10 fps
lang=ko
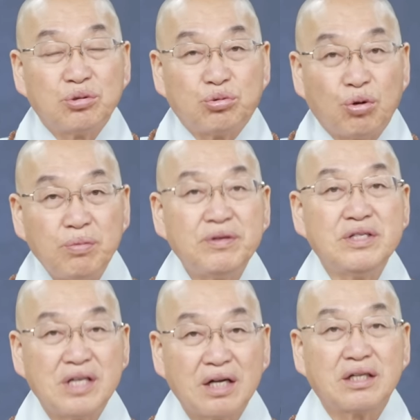그
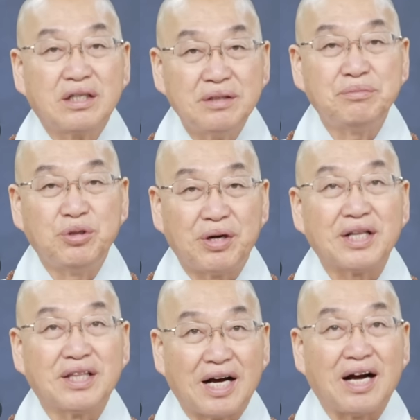돌보는 사람까지
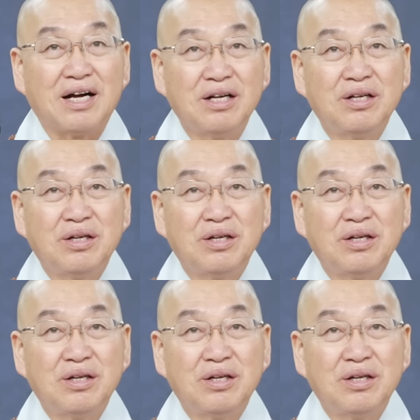미워한다.